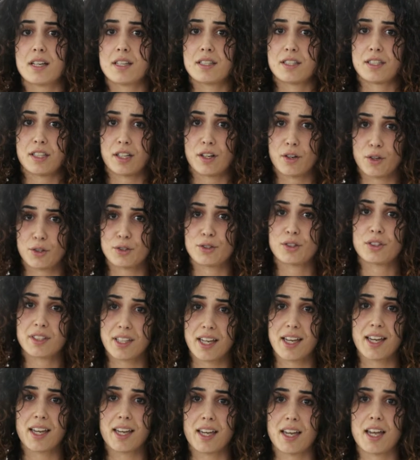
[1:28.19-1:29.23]
secondo
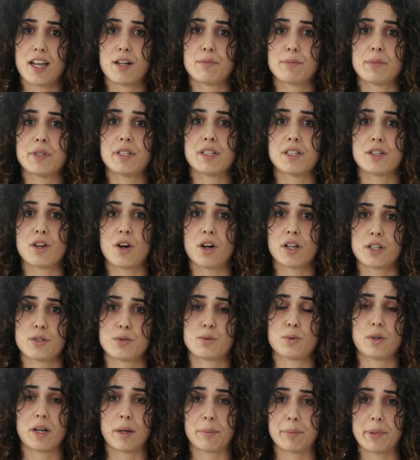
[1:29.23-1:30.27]
te è il migliore
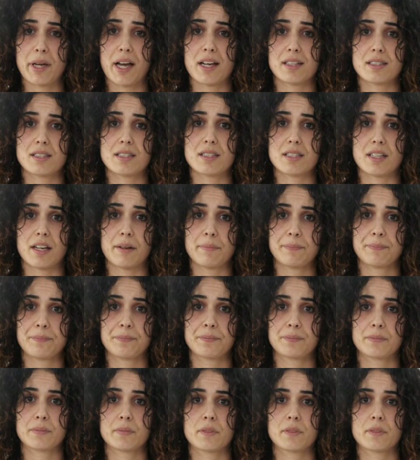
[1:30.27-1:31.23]
sulla piazza?